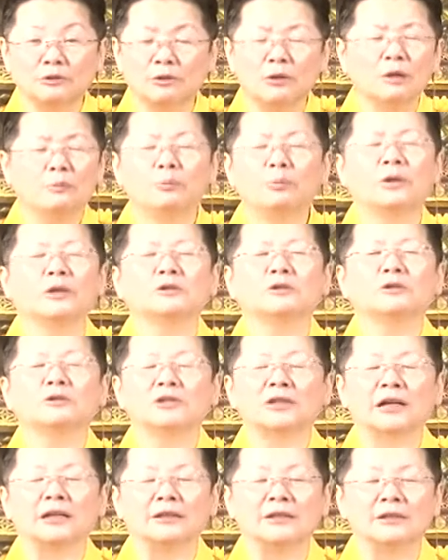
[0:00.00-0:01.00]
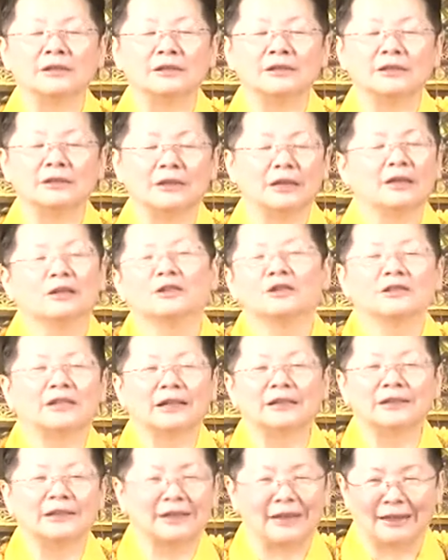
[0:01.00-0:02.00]
中，不要就想你自己，就
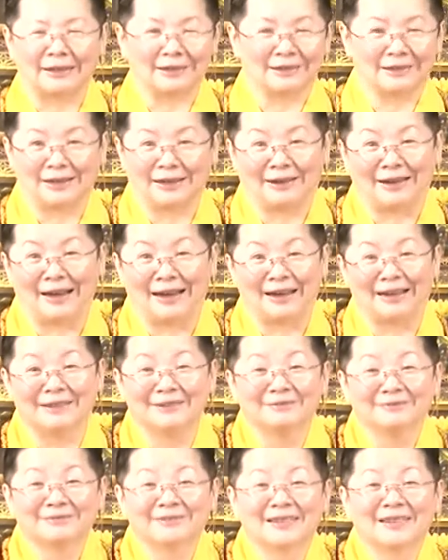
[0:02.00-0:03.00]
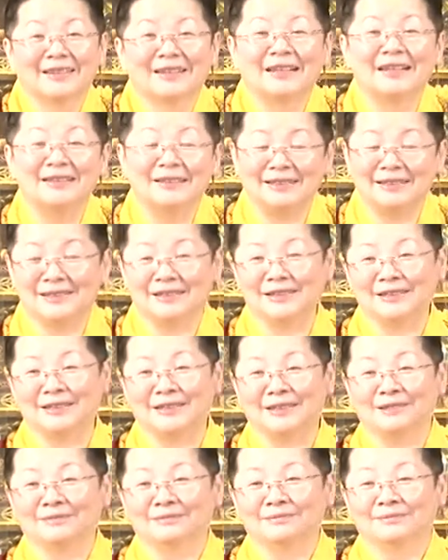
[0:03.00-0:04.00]
想你两个小孩，跟你自
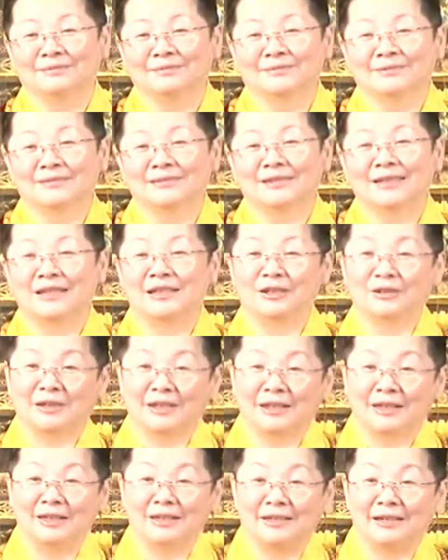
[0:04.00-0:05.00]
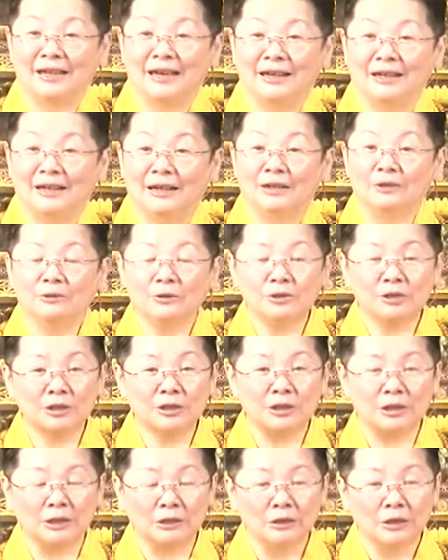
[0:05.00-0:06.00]
己，这都可以啊。很多
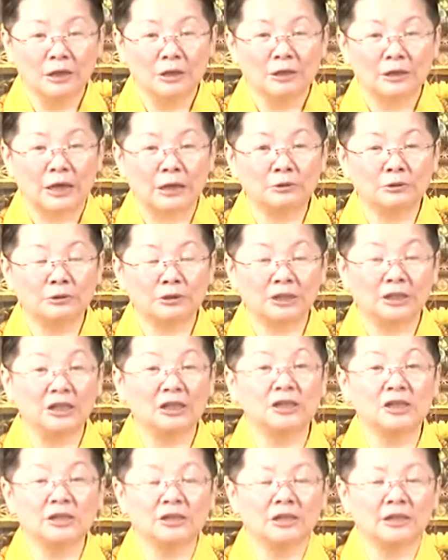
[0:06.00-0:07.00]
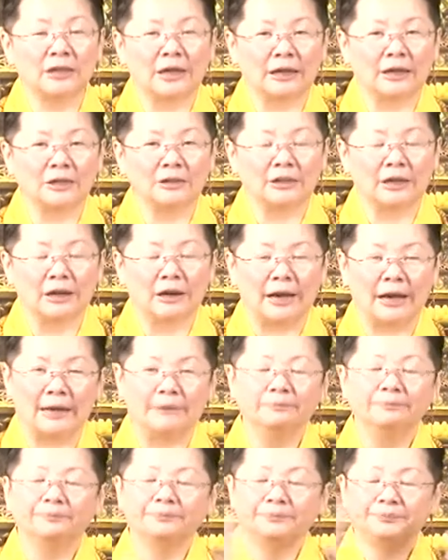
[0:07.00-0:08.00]
事情他如果提示这两个小
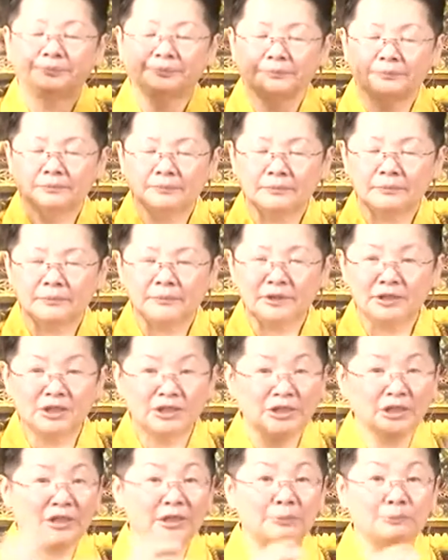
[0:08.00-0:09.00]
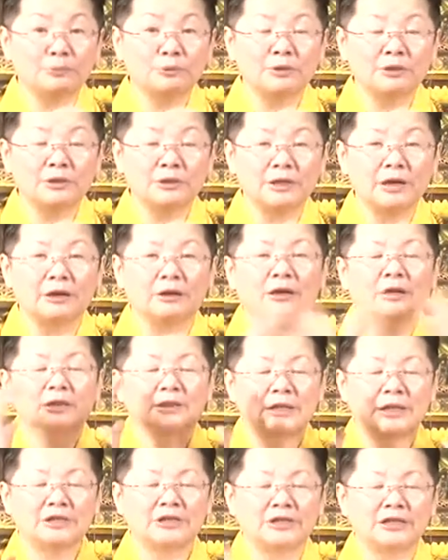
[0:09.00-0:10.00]
孩，你现在不知道，
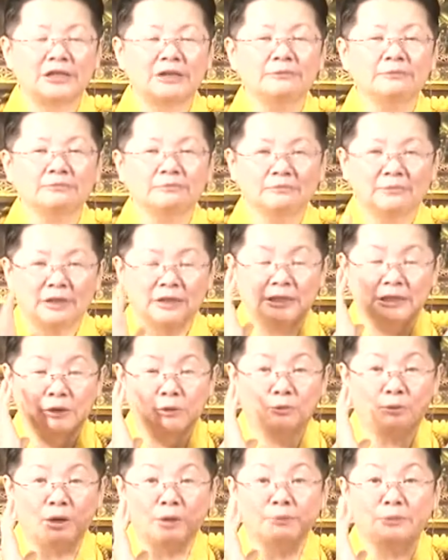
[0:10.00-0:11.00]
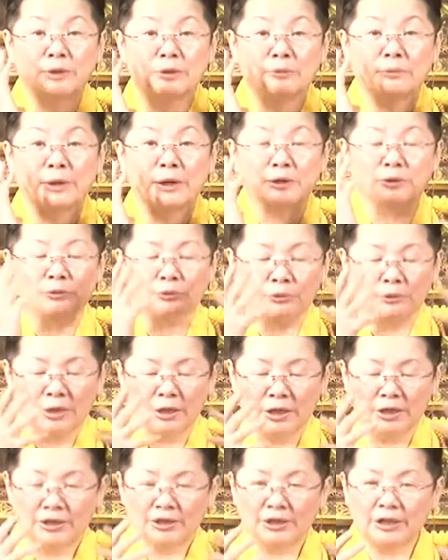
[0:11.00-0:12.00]
但先以光明为主，
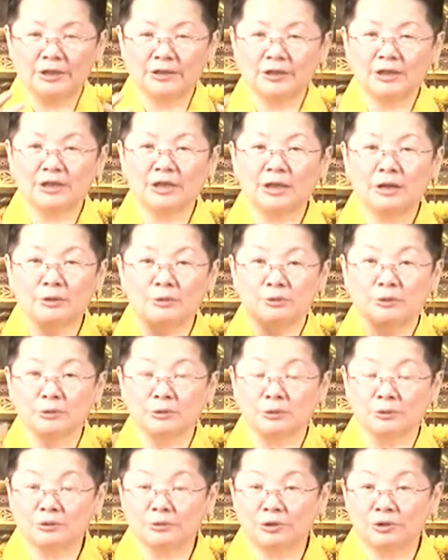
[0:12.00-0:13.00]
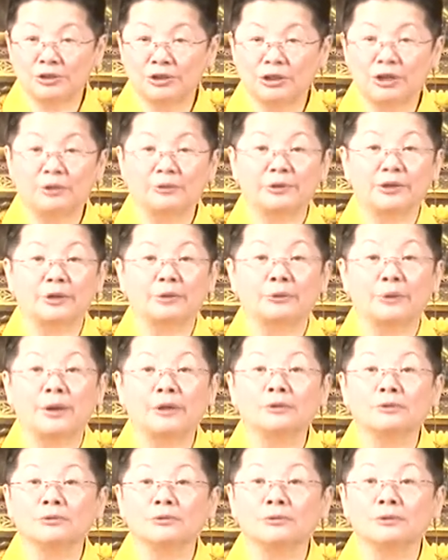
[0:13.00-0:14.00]
先进到火中去消业
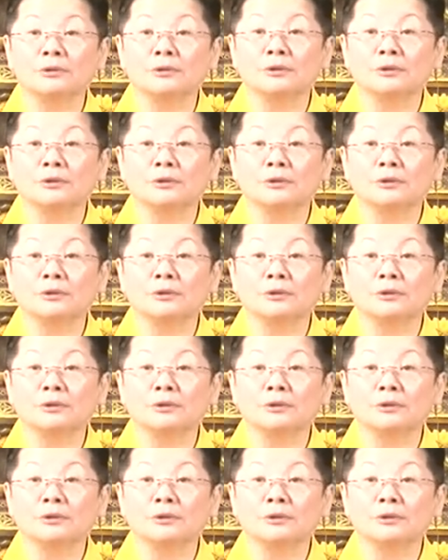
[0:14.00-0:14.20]
为主，